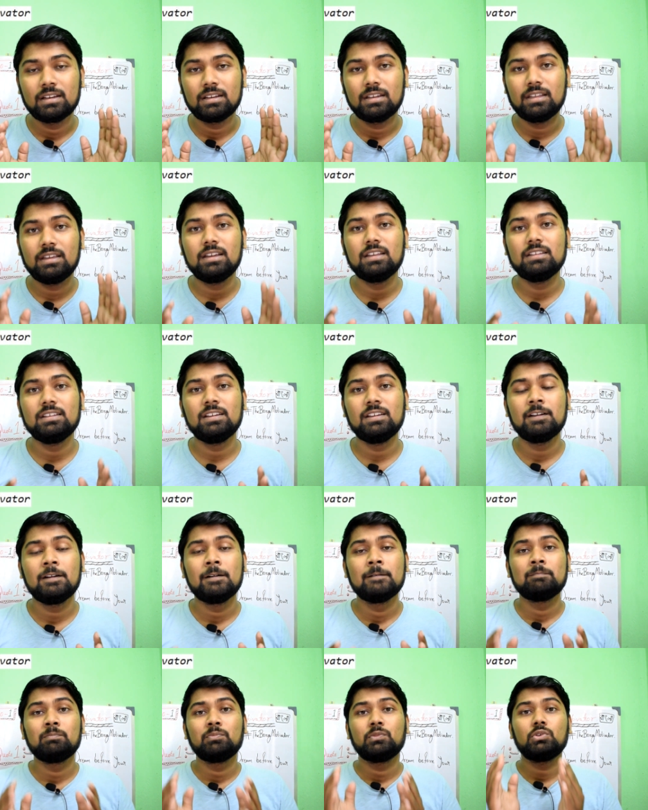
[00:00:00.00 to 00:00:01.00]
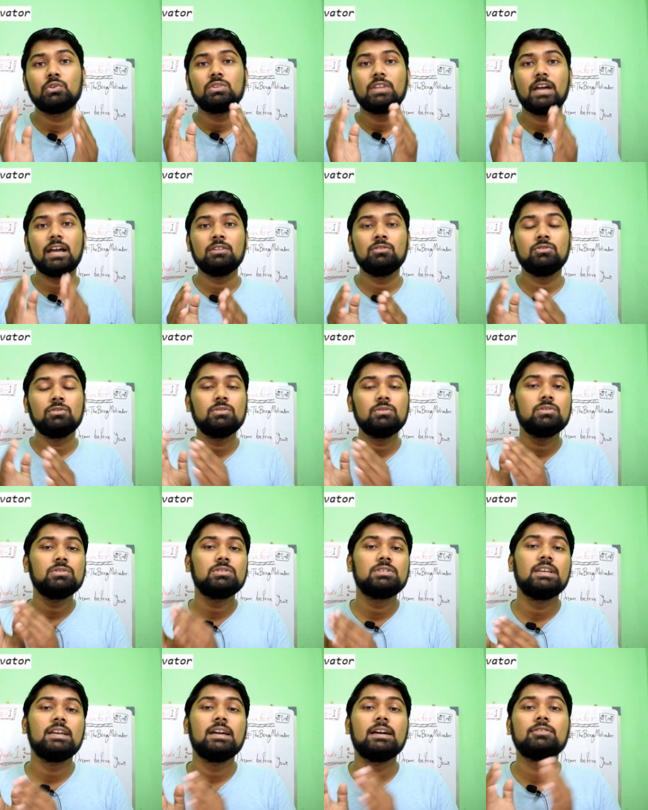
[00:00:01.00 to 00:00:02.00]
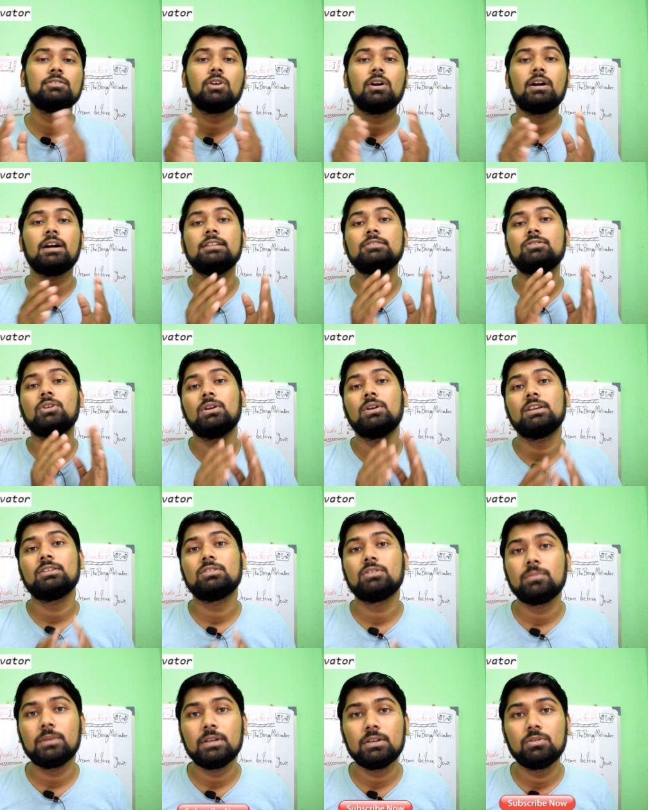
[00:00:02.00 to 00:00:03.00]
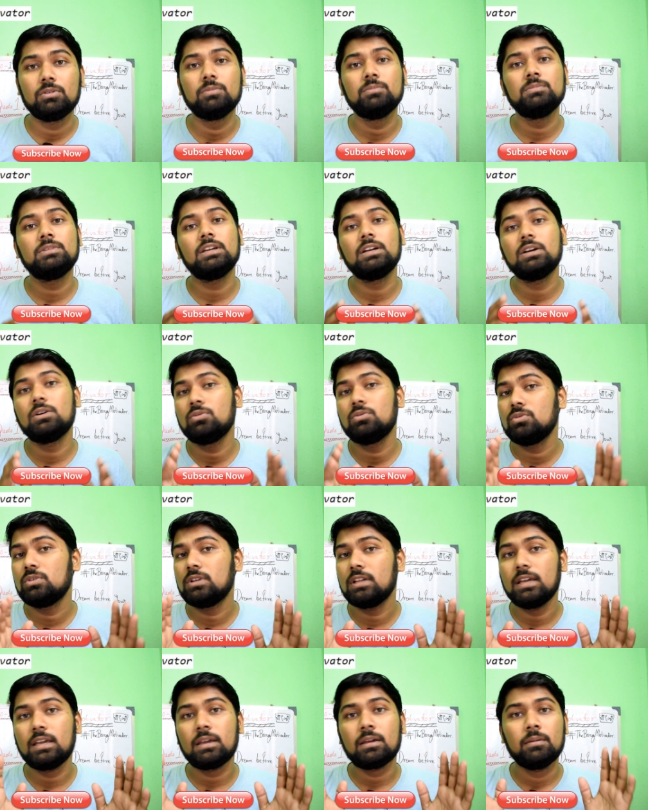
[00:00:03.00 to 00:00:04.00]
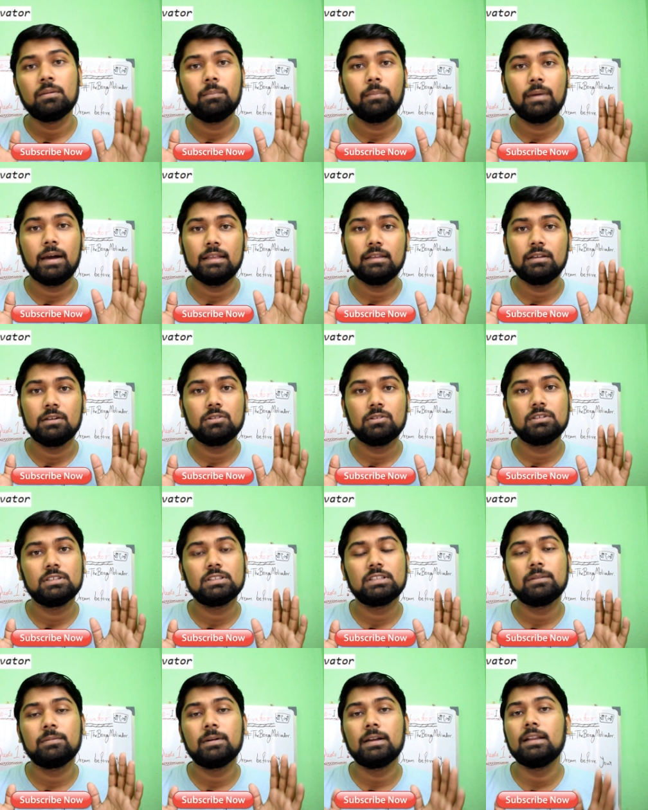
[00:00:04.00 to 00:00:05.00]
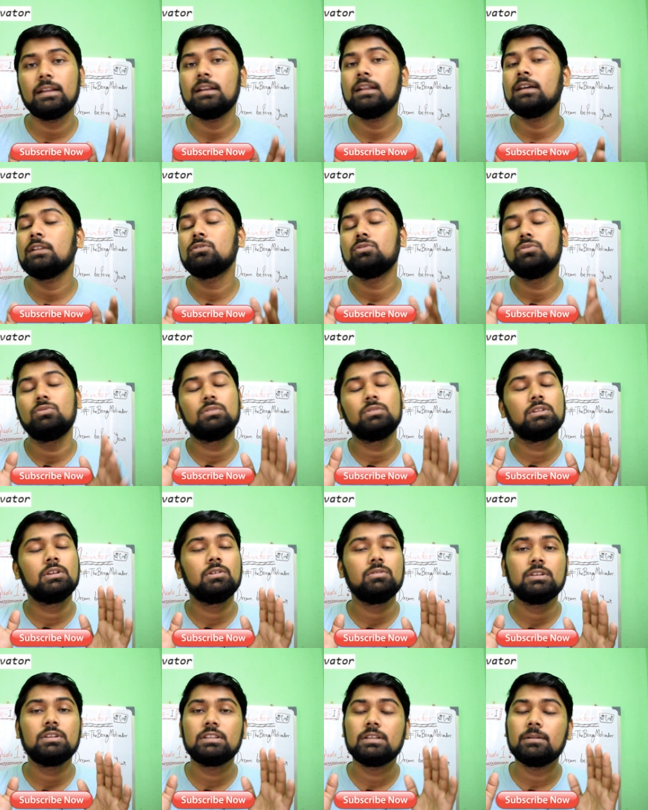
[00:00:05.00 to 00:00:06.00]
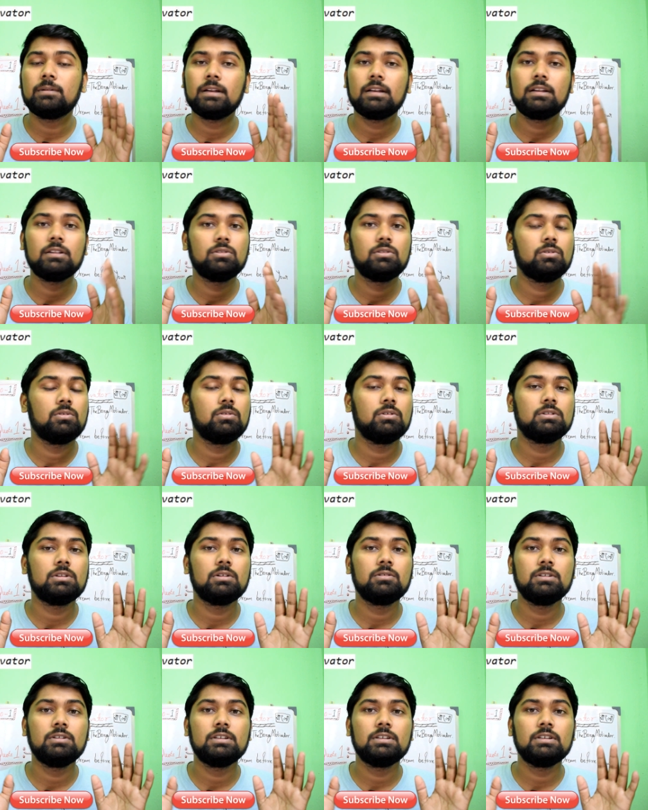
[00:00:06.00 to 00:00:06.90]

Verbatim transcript: ঠিক আছে তো তার জন্য সে আর সকাল ছটার সময় ঘুম থেকে উঠে বাজারও যেতে পারে না ছুটতেও যেতে পারে না দৌড়তেও